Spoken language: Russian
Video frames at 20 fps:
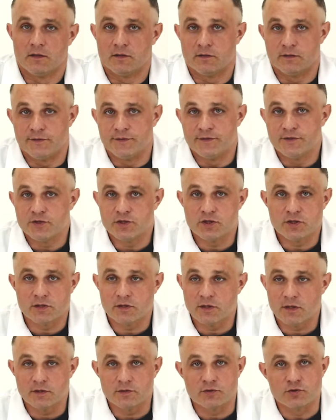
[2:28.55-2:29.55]
Не
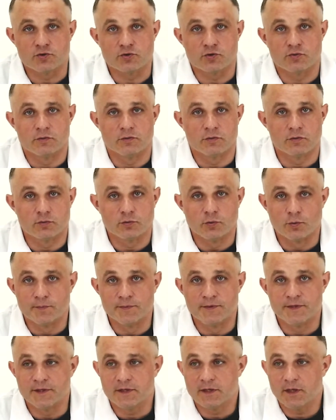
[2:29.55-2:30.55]
считайте, что это
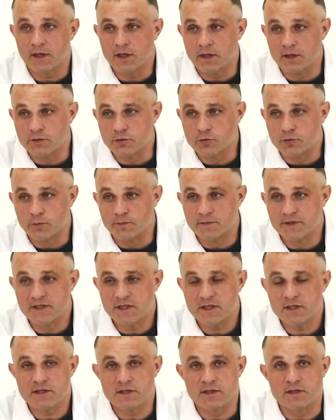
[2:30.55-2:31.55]
топ-3 или
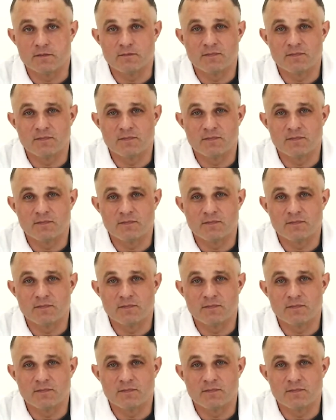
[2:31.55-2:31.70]
топ-10.